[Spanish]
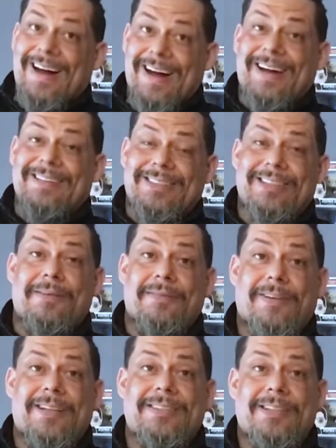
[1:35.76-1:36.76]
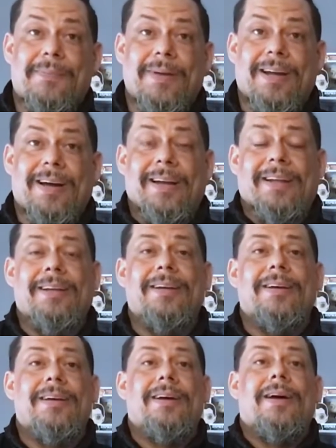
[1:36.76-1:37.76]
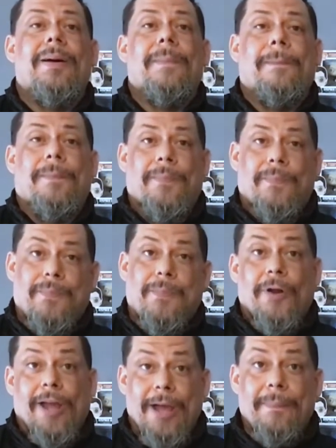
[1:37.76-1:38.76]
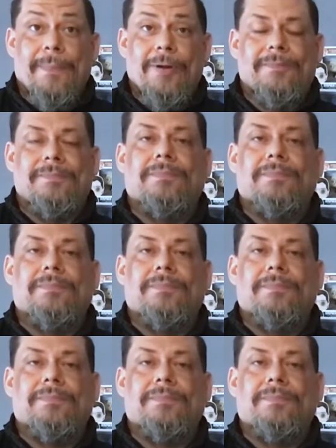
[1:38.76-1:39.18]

Así de fácil de explicar Por ejemplo,